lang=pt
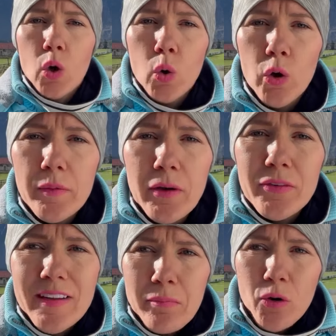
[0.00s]
Oi,
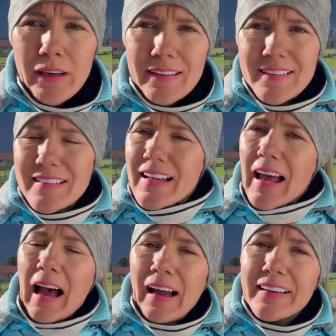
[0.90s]
meus amores!
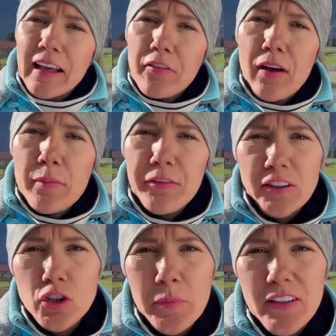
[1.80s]
Aqui é a Fabi
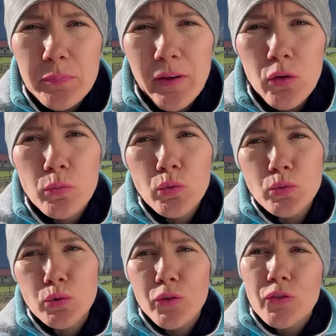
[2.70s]
Fashion Mix pelo
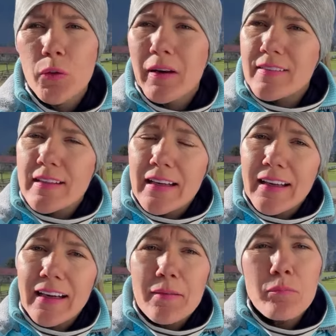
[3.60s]
mundo, sou
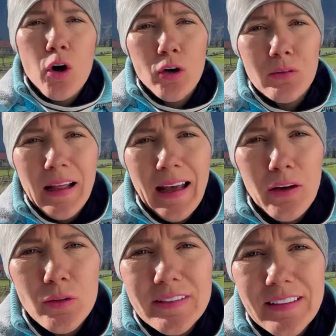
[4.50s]
brasileira, moro na
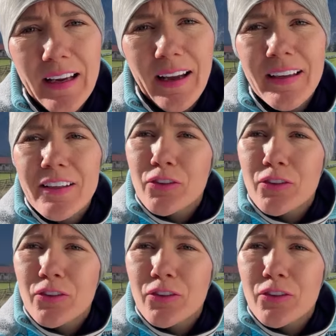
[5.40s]
Áustria.